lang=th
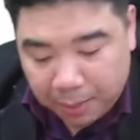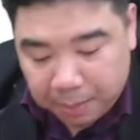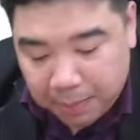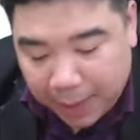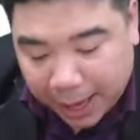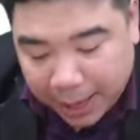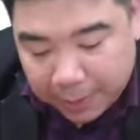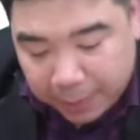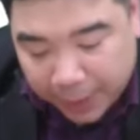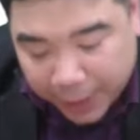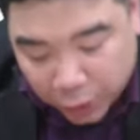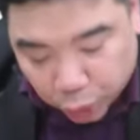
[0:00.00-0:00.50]
มั
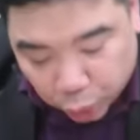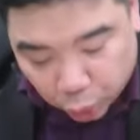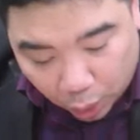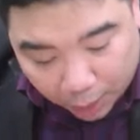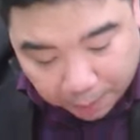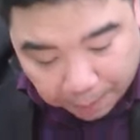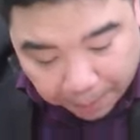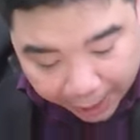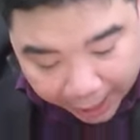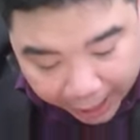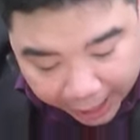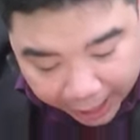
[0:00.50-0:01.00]
นเป็นตัว
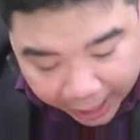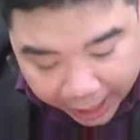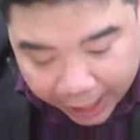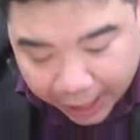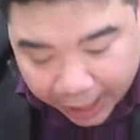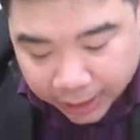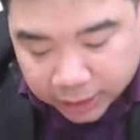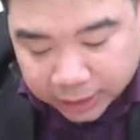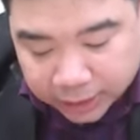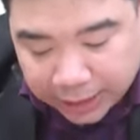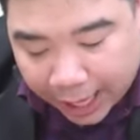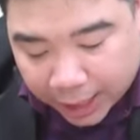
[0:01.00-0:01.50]
แปร
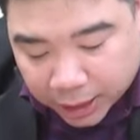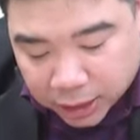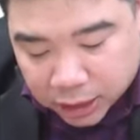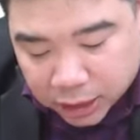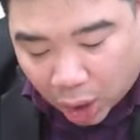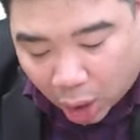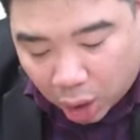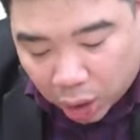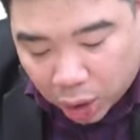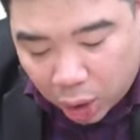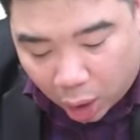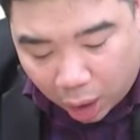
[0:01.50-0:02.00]
จาก
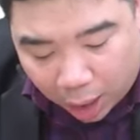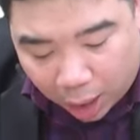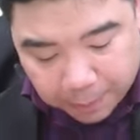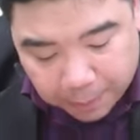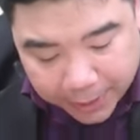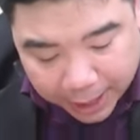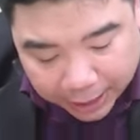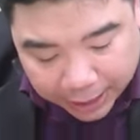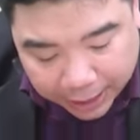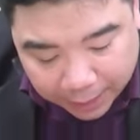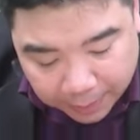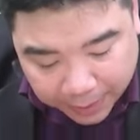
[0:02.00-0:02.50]
2น้องก็เป
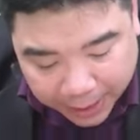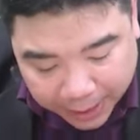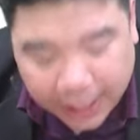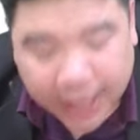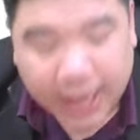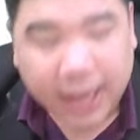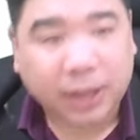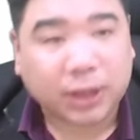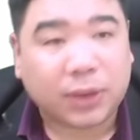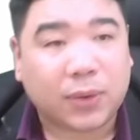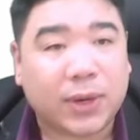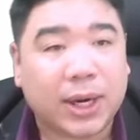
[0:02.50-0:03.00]
ลี่ยนแค่เป็น
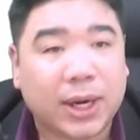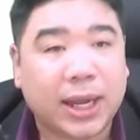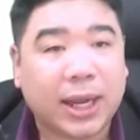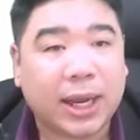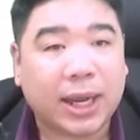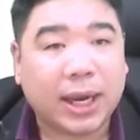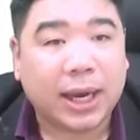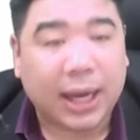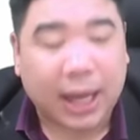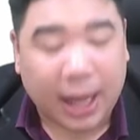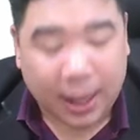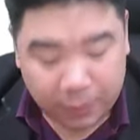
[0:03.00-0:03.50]
x ตรงนี้
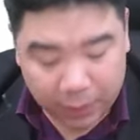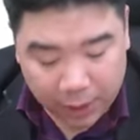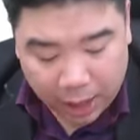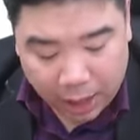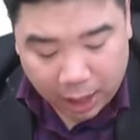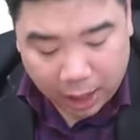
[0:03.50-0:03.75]
นะครับ